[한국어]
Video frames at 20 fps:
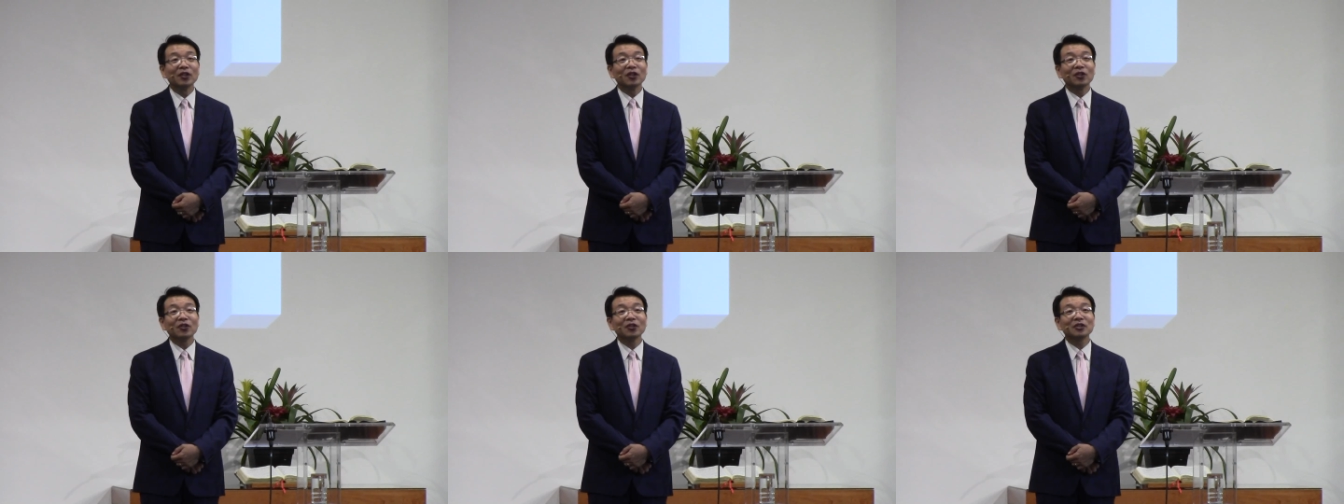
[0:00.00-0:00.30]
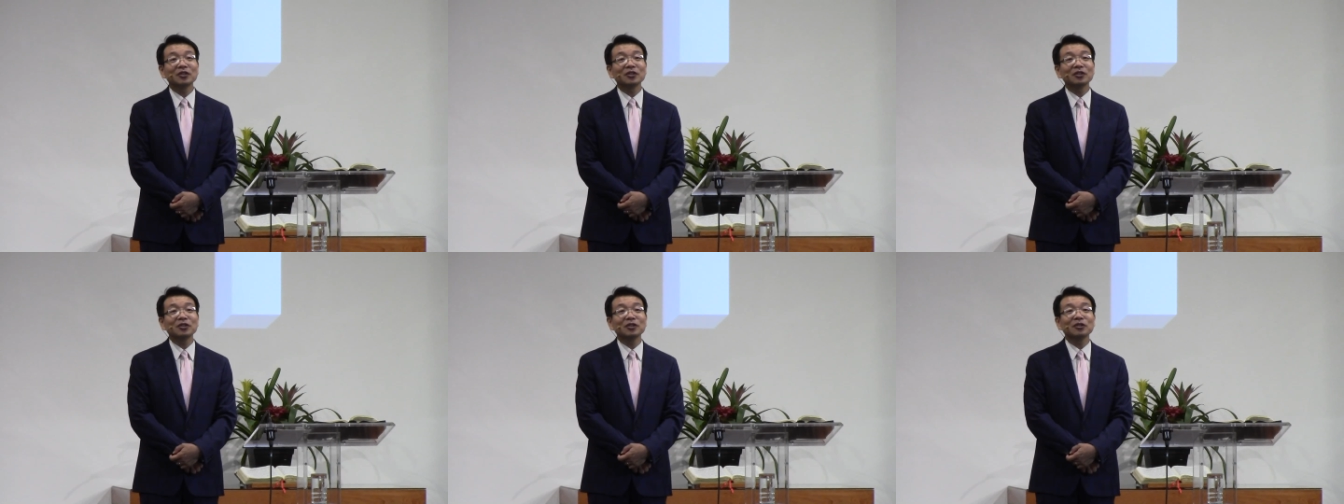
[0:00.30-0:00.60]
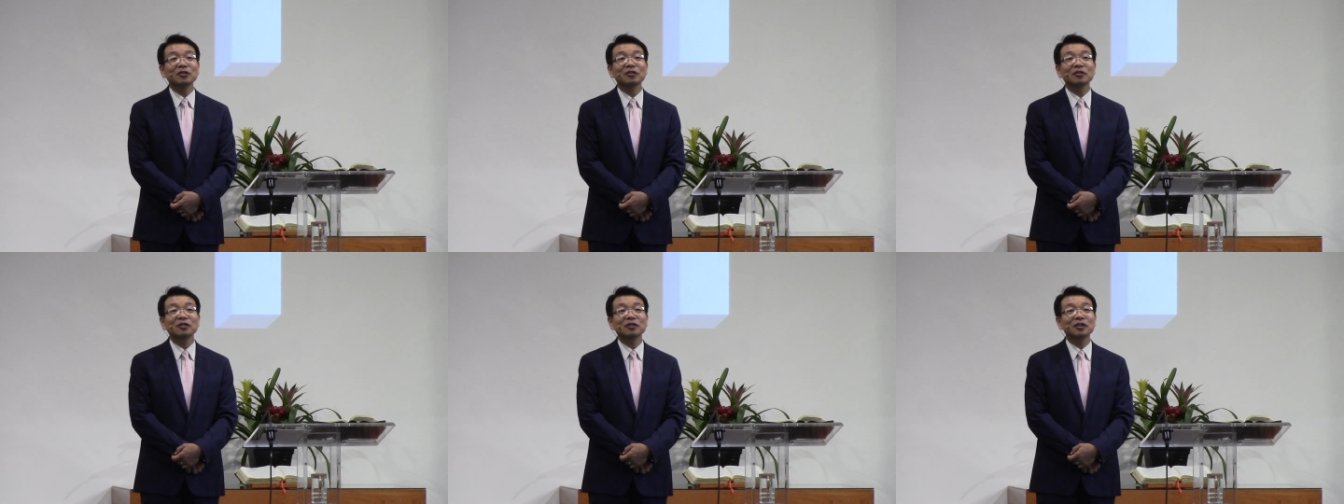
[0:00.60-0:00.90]
어,
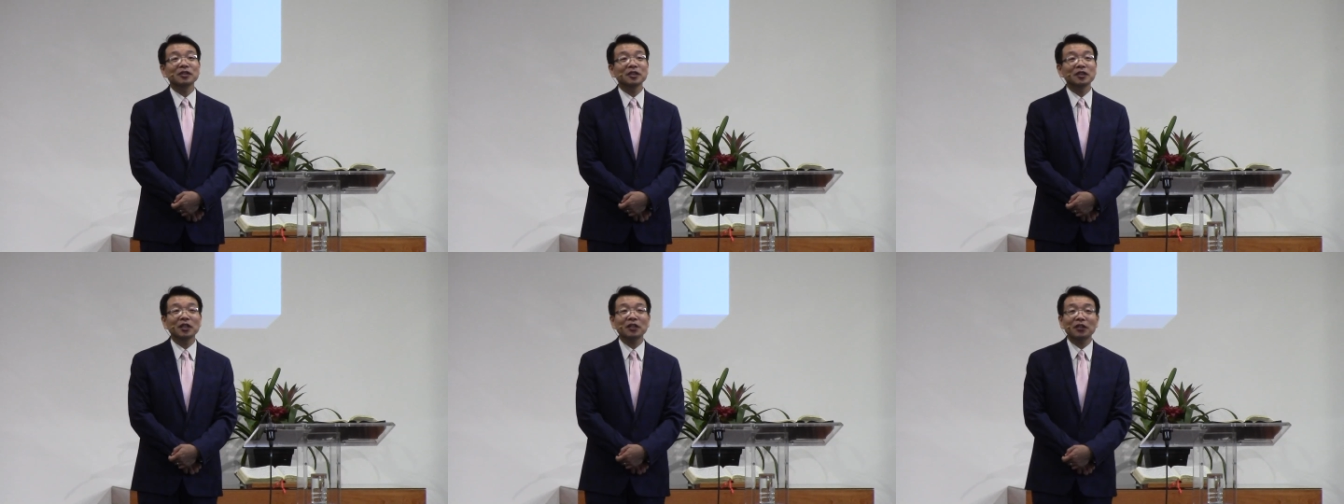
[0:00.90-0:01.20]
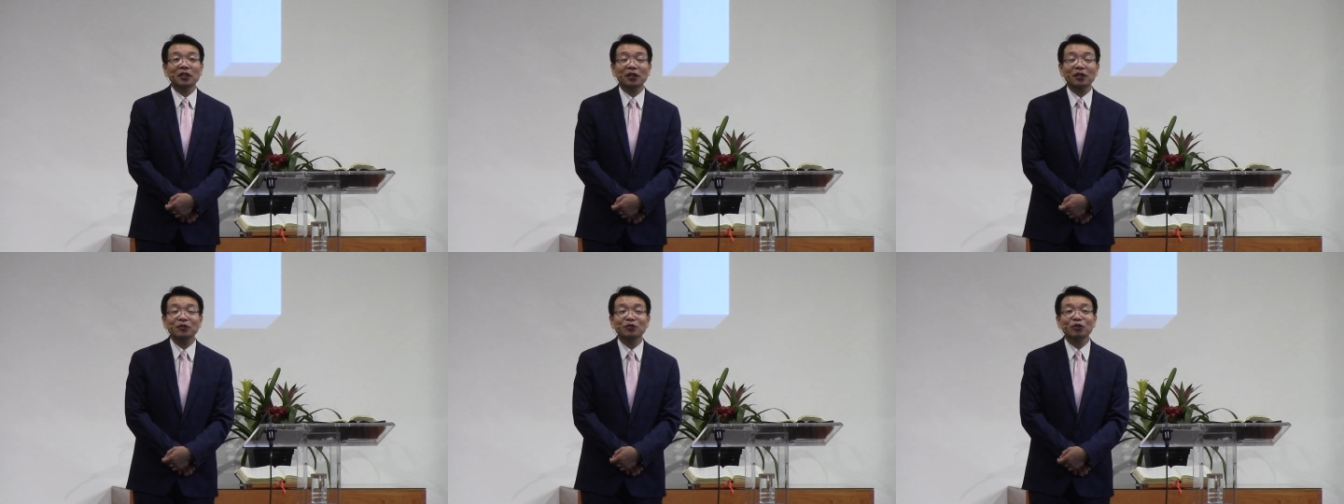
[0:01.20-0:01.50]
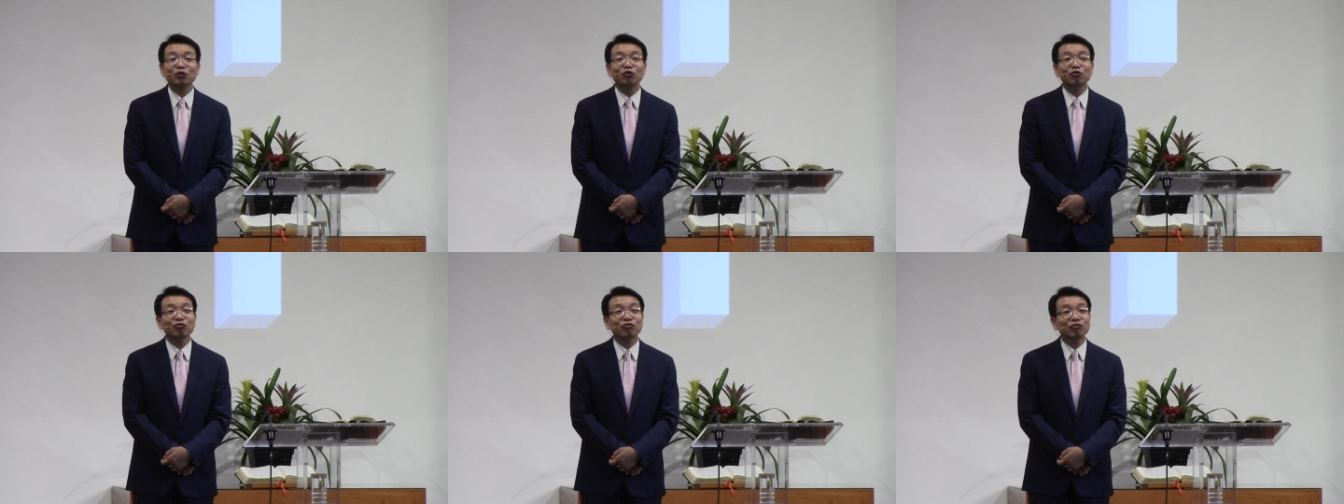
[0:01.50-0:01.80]
그들은 그 일에 대하서
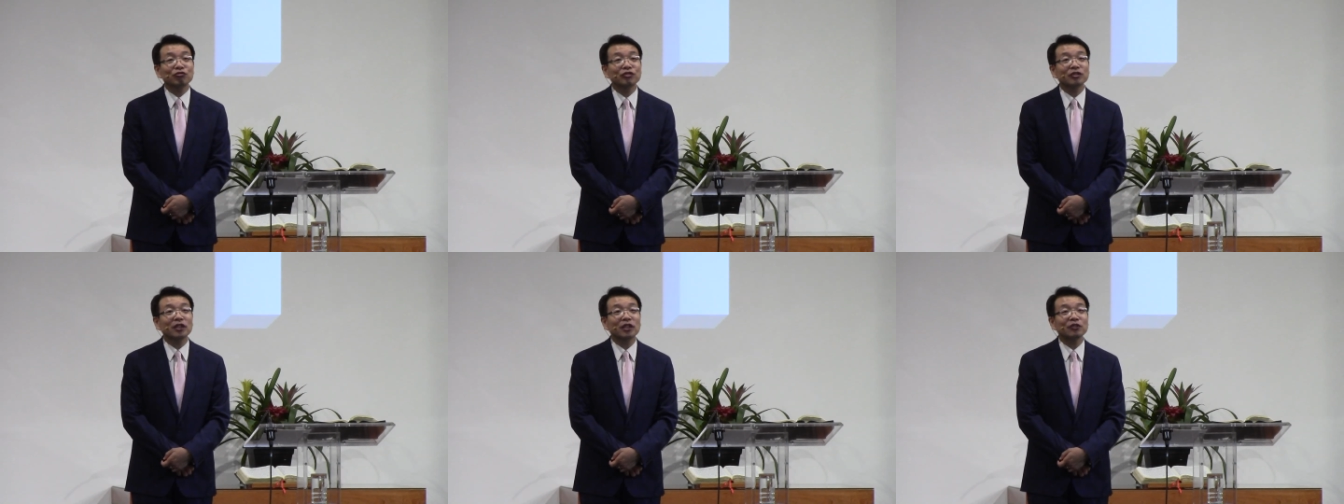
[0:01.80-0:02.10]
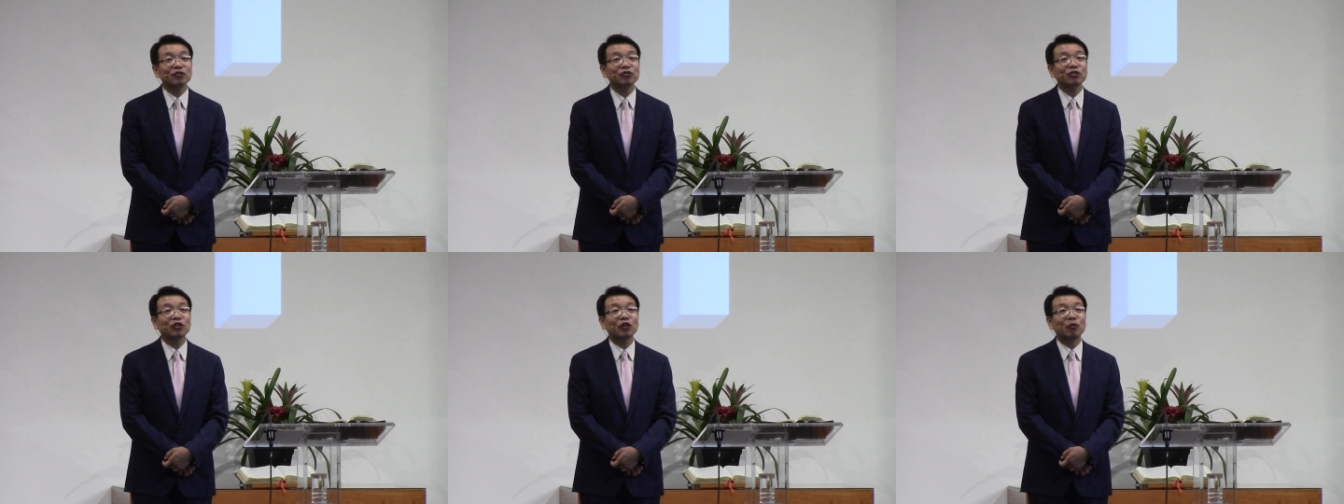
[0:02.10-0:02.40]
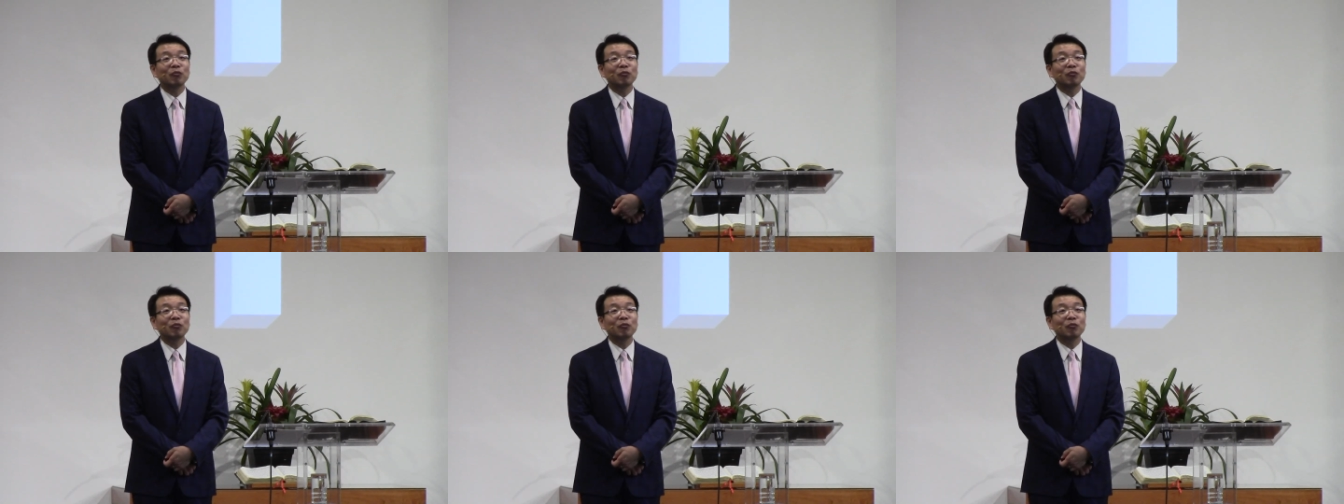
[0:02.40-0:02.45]
수긍을 할 수가